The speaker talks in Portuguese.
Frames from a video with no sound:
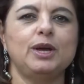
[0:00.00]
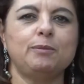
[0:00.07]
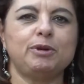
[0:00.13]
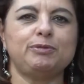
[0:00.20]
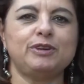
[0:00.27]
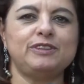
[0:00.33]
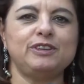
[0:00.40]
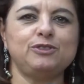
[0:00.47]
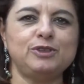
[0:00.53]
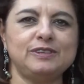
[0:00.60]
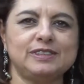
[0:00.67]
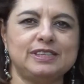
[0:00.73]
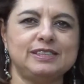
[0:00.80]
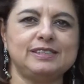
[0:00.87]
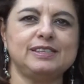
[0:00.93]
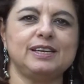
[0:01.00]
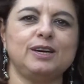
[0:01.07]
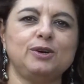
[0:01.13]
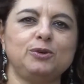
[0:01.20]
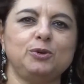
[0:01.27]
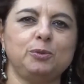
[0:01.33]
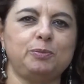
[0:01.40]
para fazer a sua
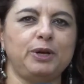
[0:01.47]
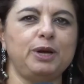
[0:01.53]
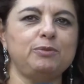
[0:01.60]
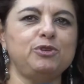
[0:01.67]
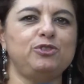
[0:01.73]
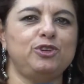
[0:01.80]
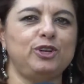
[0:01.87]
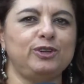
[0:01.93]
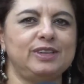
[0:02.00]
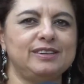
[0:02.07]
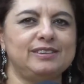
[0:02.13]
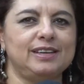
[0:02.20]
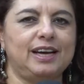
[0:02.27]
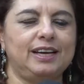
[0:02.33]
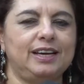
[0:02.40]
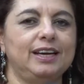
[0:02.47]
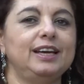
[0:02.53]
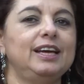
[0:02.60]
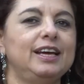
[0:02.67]
inscrição no Prêmio Estilo Design.